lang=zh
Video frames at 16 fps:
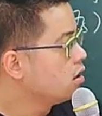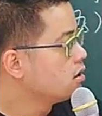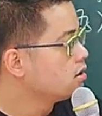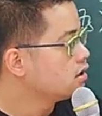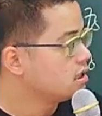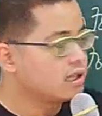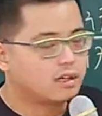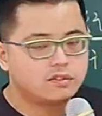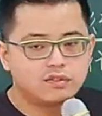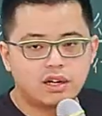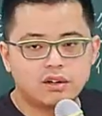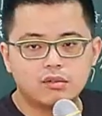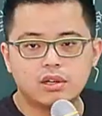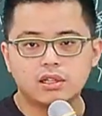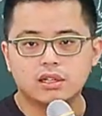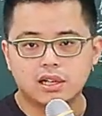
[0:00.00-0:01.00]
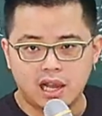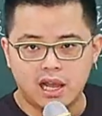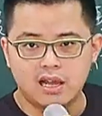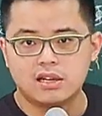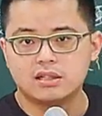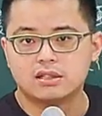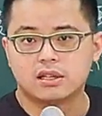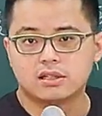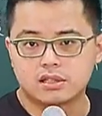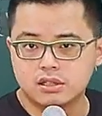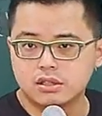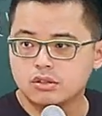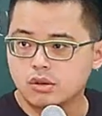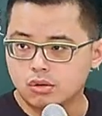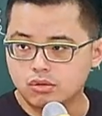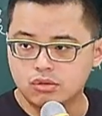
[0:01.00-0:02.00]
正当防卫的概念之下，是
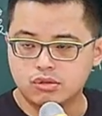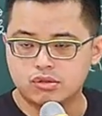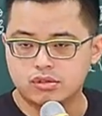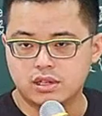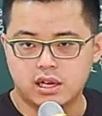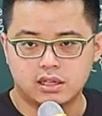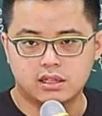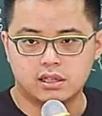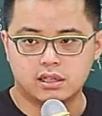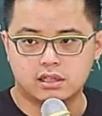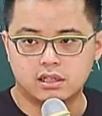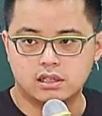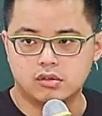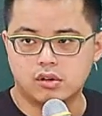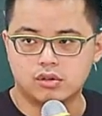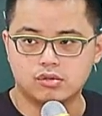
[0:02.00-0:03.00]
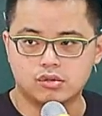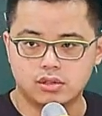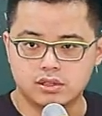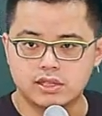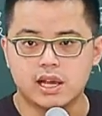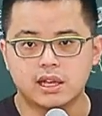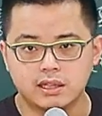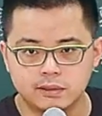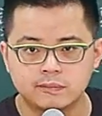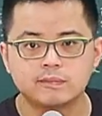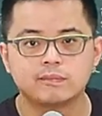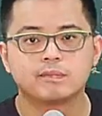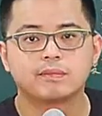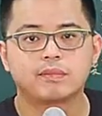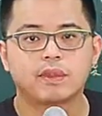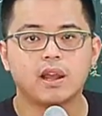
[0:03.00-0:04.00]
容许这样的一个情况存在的，
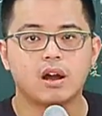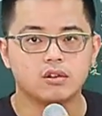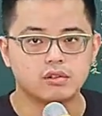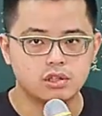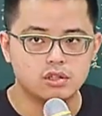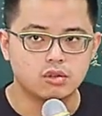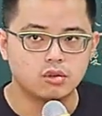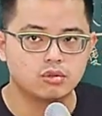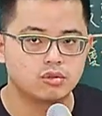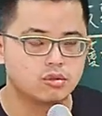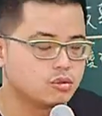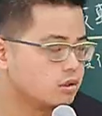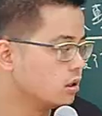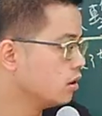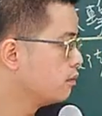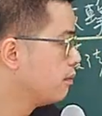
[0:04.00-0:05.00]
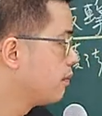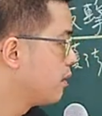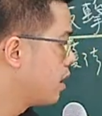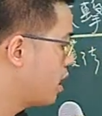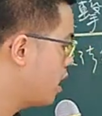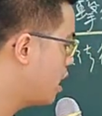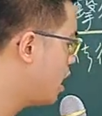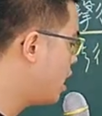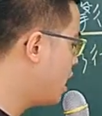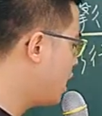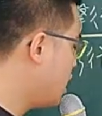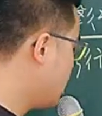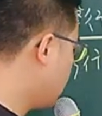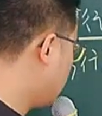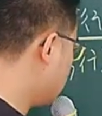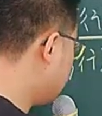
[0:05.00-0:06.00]
好，是容许的。
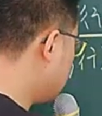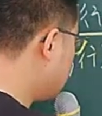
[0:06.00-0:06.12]
可是